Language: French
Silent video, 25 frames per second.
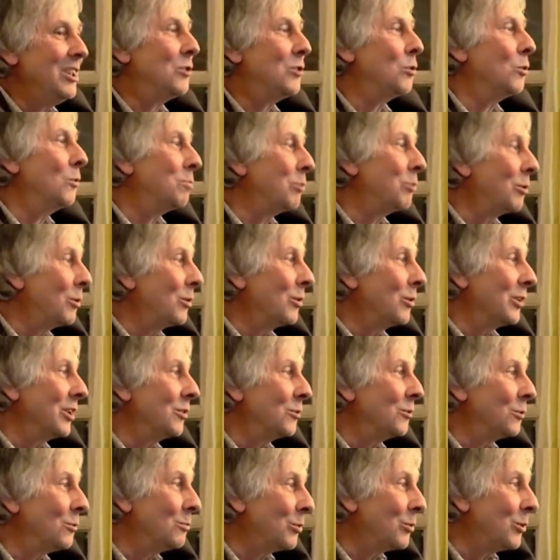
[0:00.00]
Il comprend,
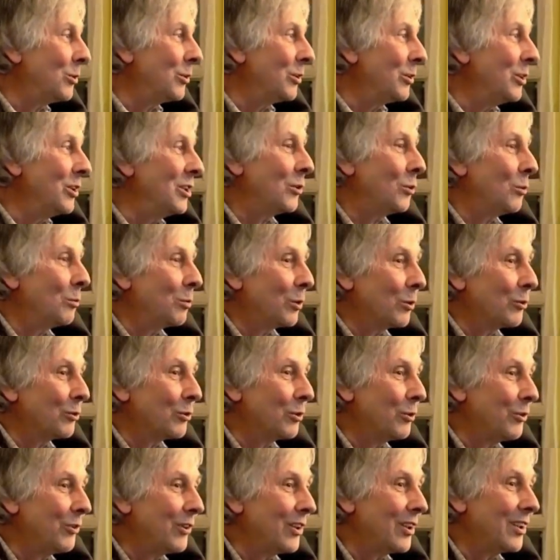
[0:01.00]
il comprend, il comprend
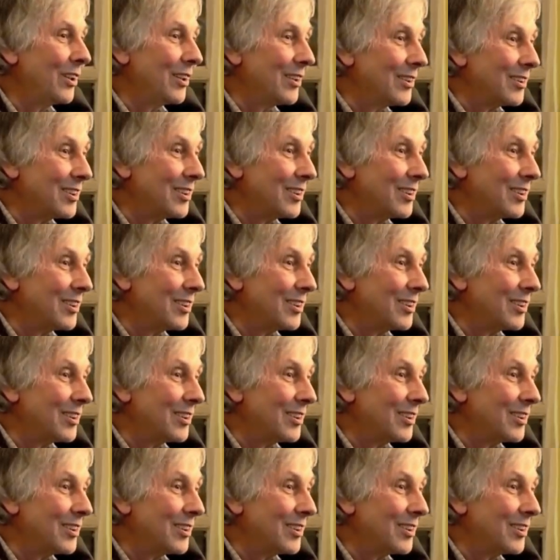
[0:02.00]
ce que c'est.